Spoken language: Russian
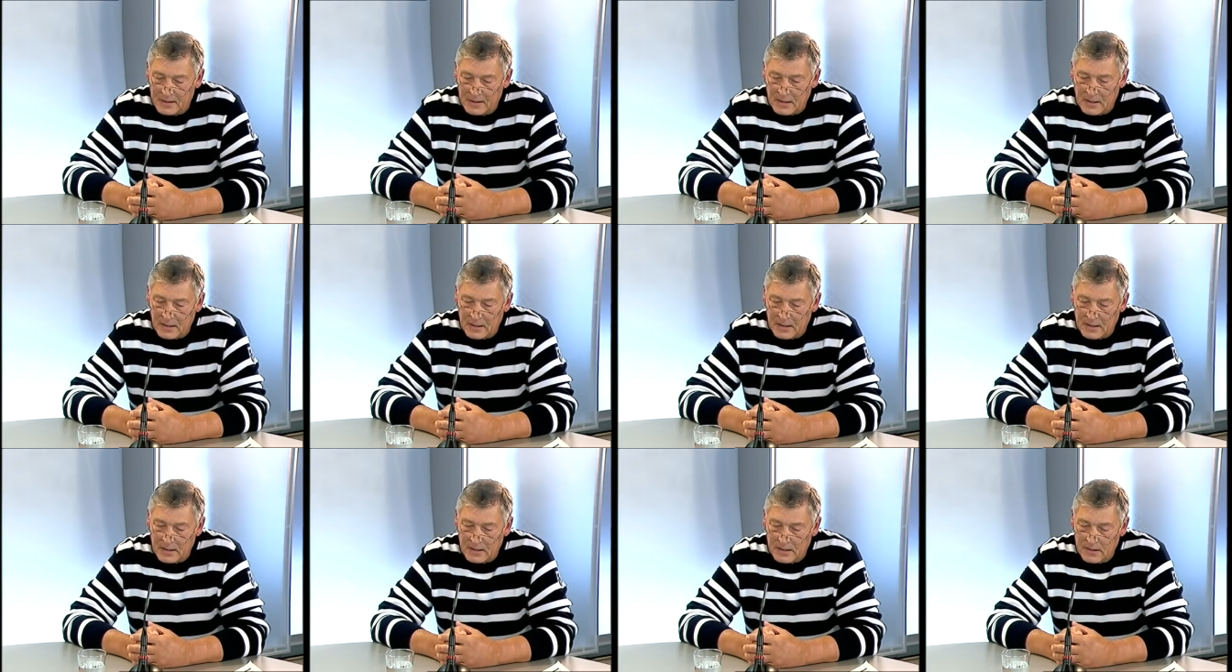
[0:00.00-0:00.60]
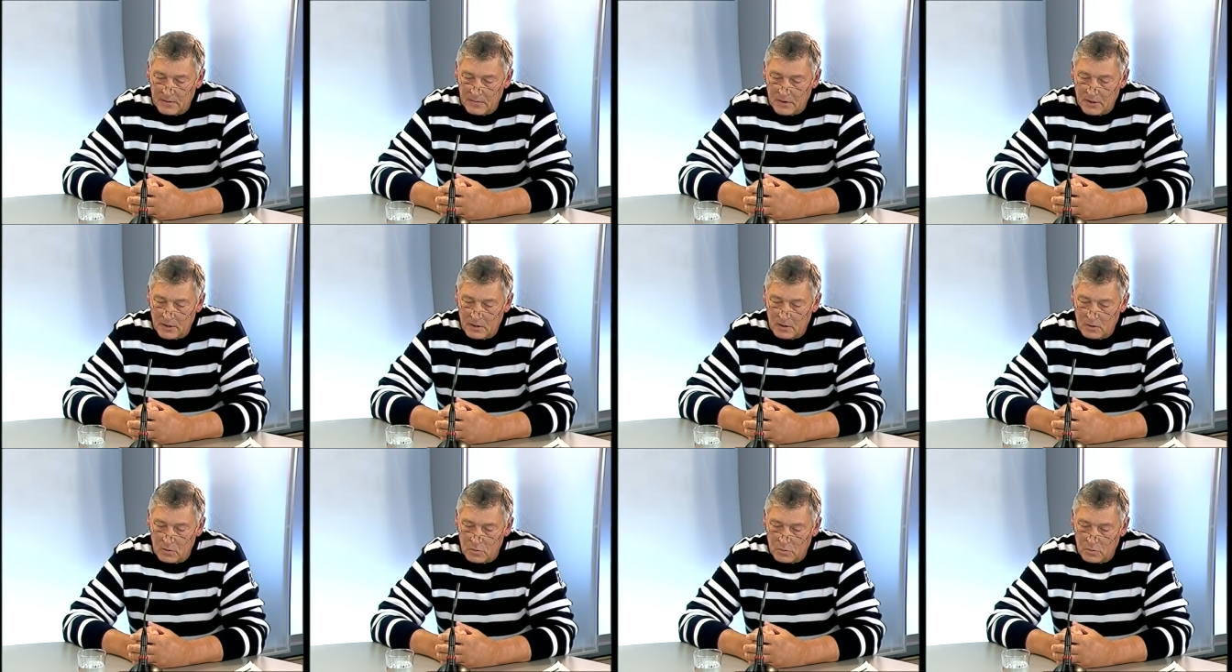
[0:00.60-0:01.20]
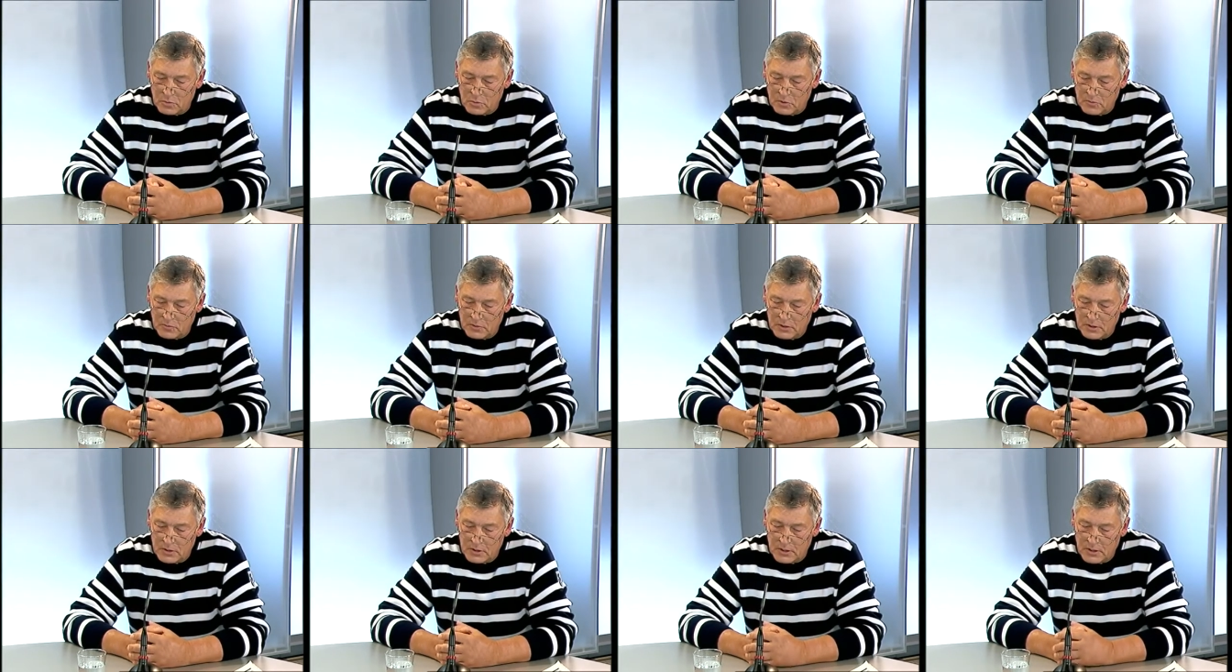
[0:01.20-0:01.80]
А говорить о том, что в
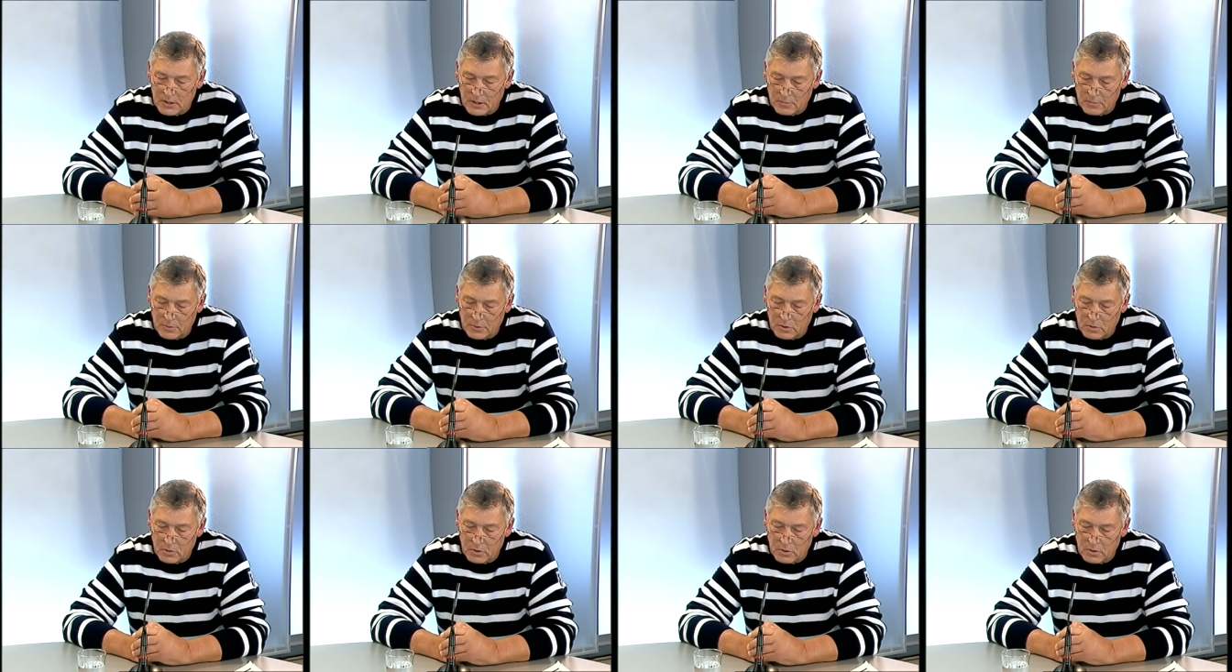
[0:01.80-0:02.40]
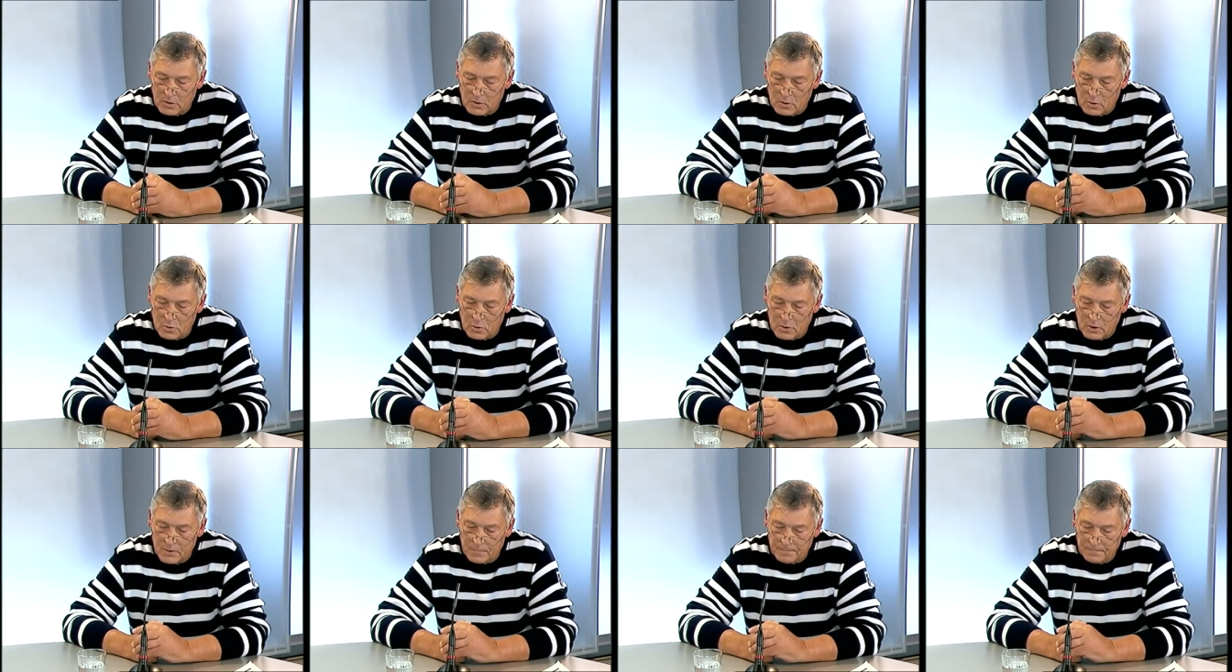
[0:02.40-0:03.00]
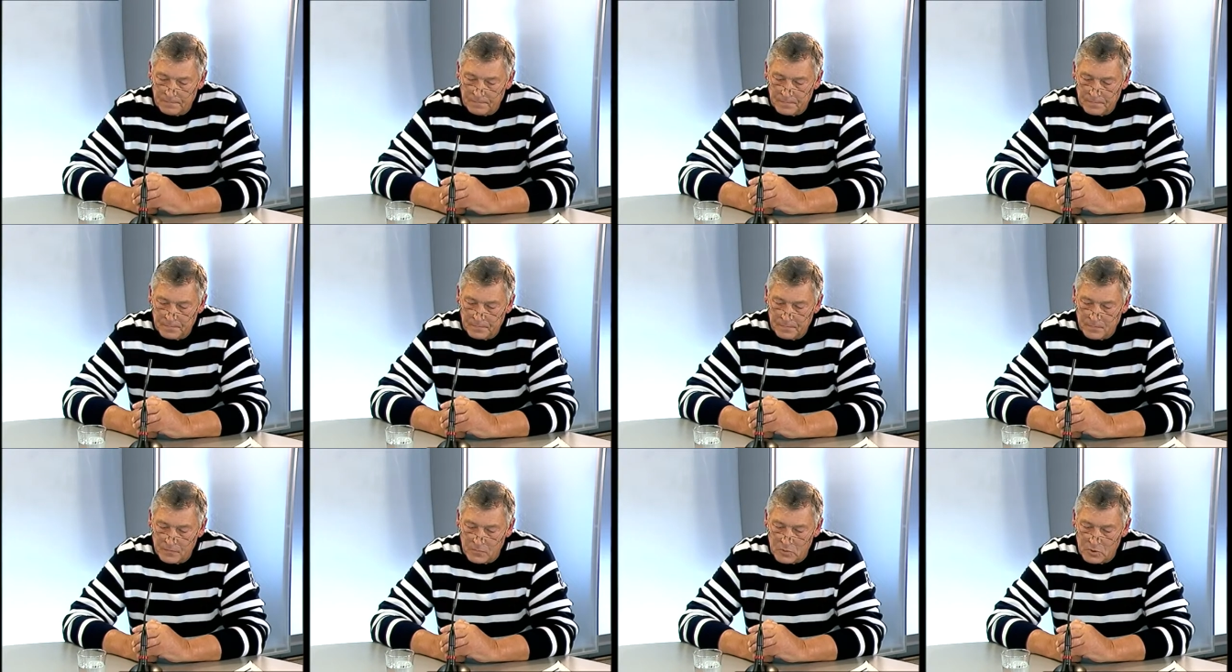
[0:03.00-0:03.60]
ЖКХ приходят люди
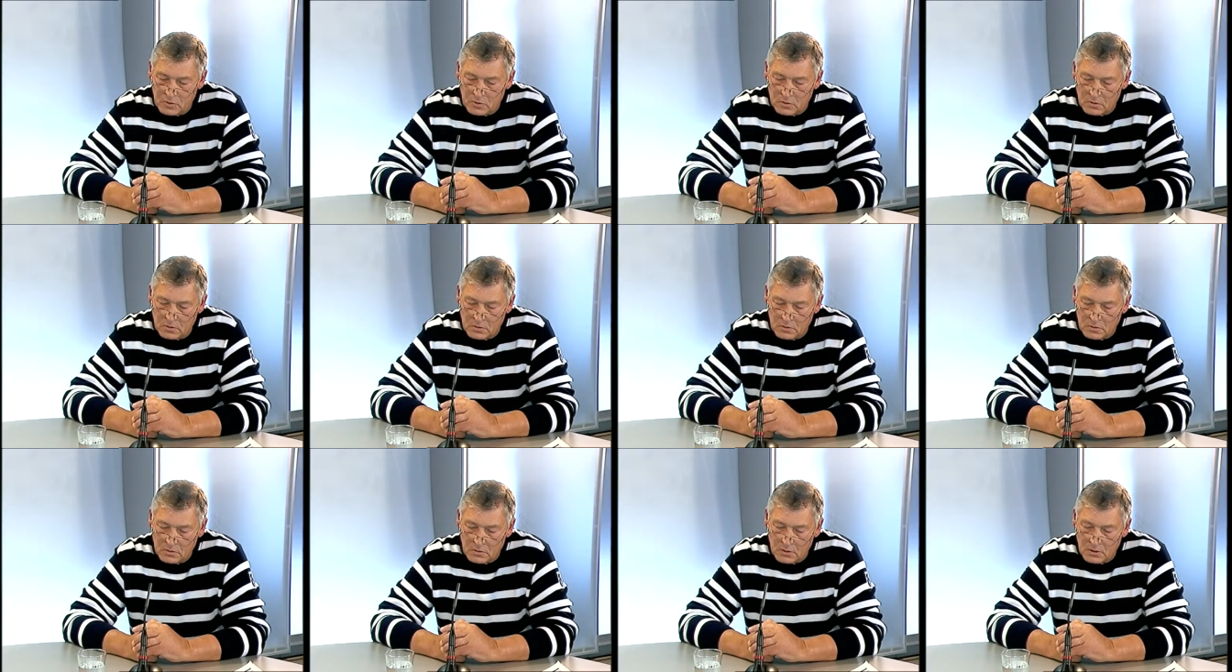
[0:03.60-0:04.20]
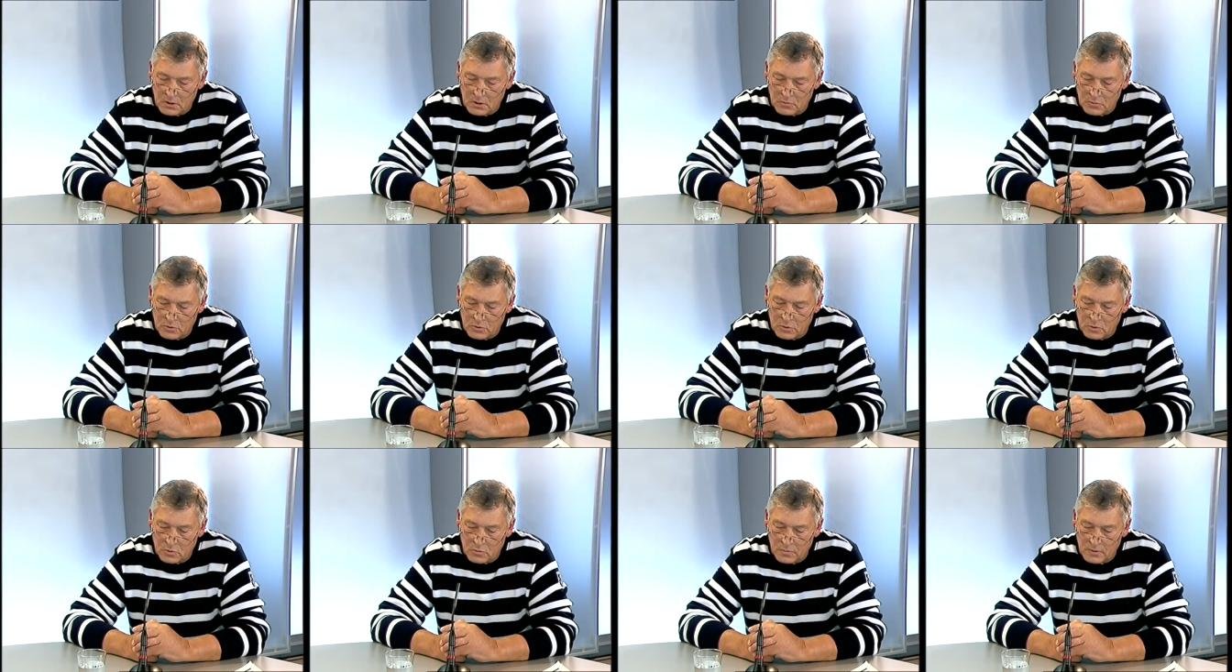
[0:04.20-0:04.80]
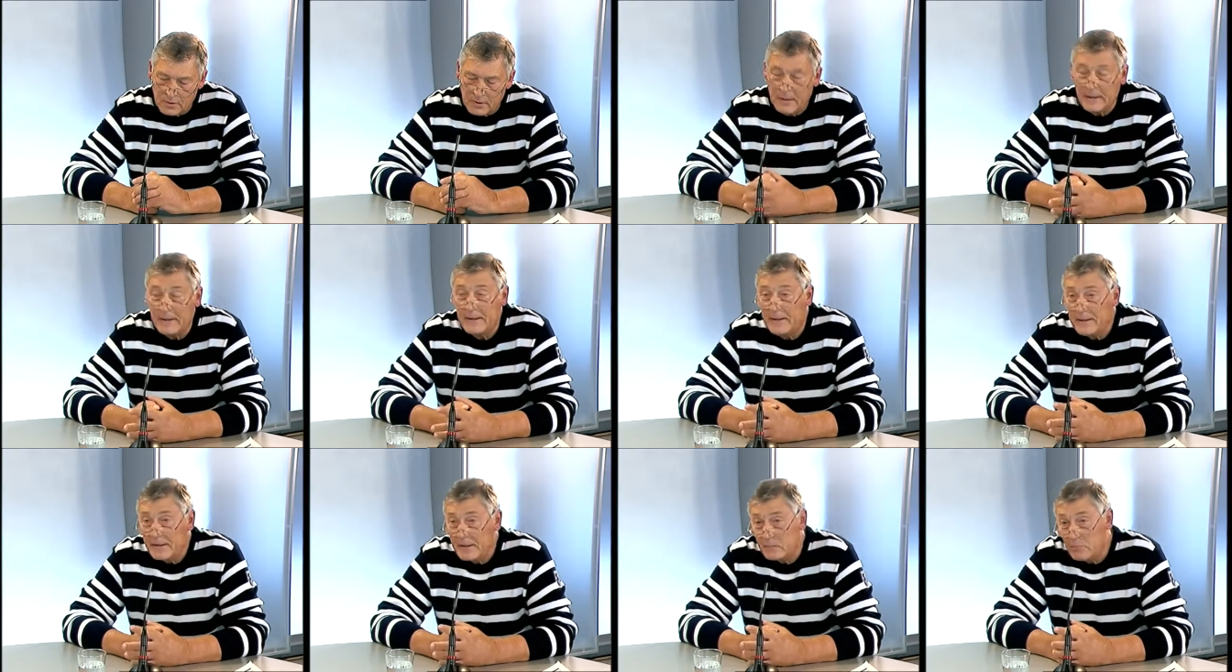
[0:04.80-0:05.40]
за тем, чтобы
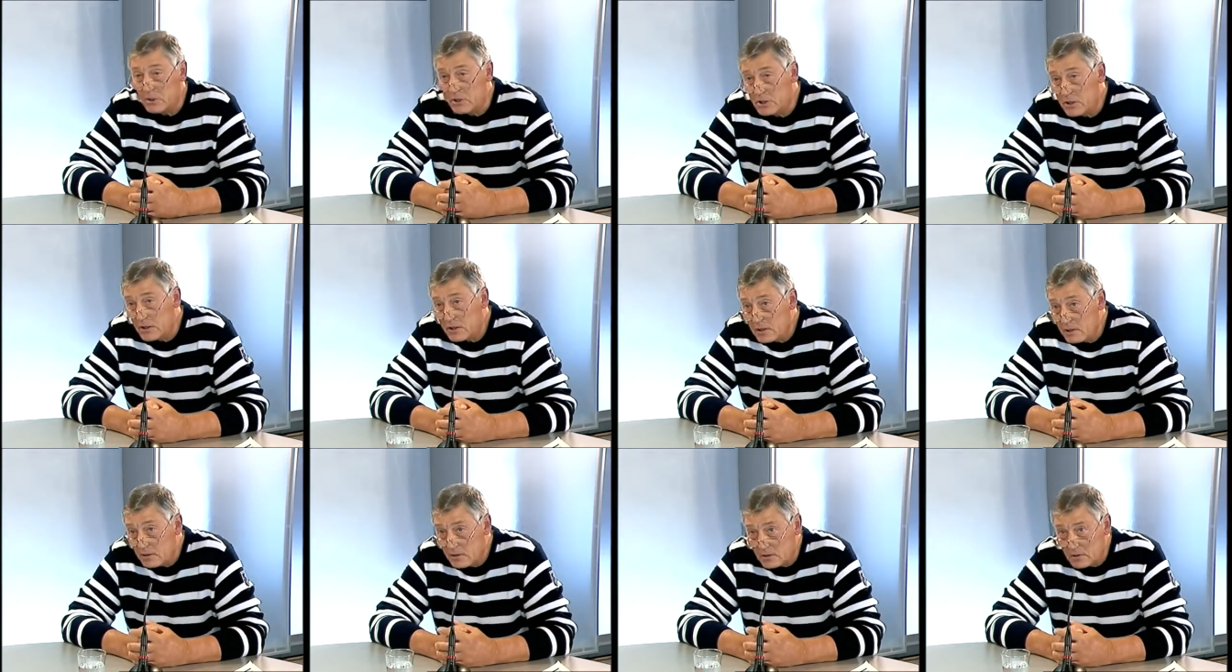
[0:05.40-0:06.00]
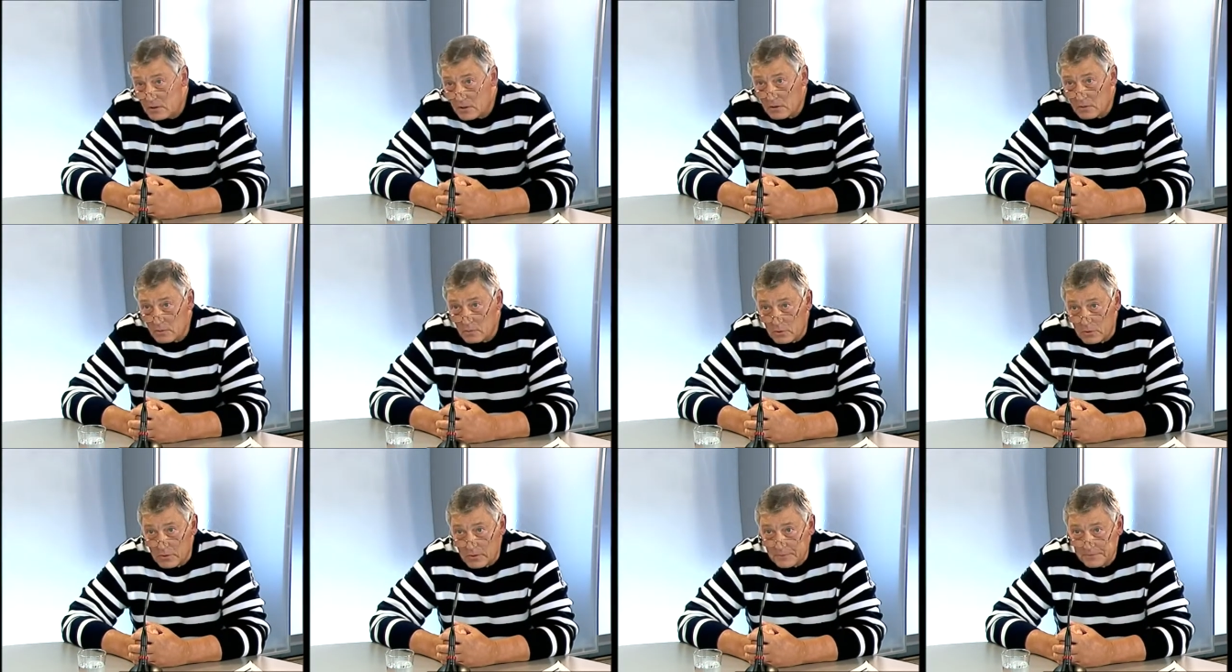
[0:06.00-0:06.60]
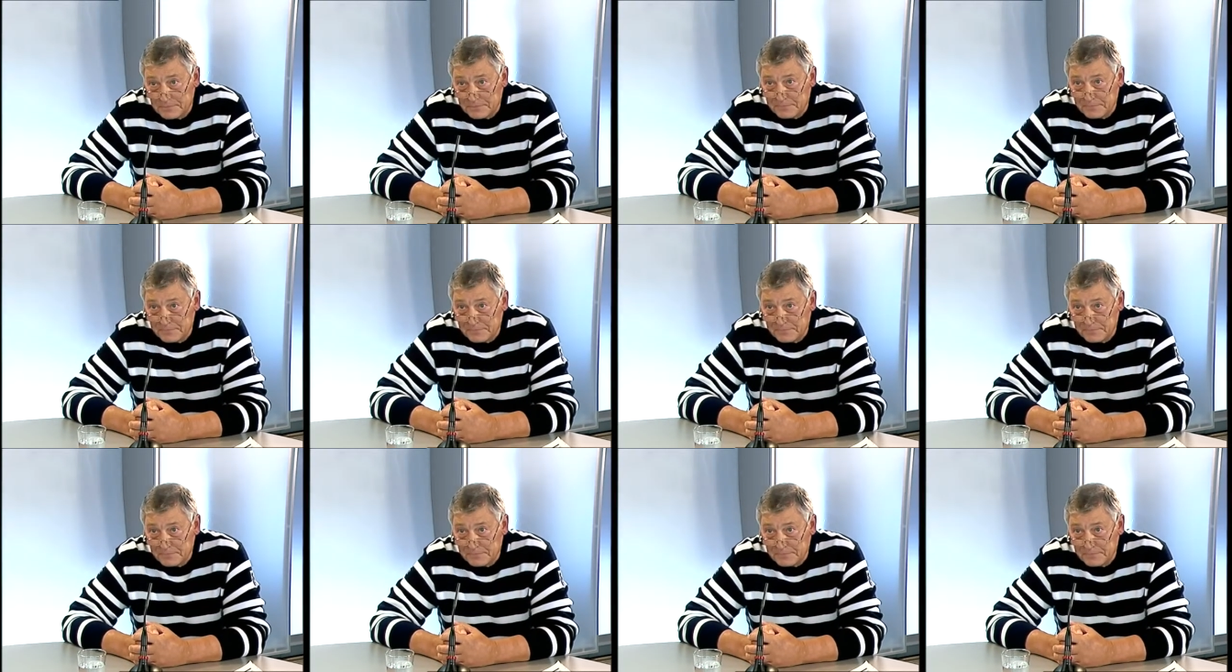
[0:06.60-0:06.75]
большие деньги заработать,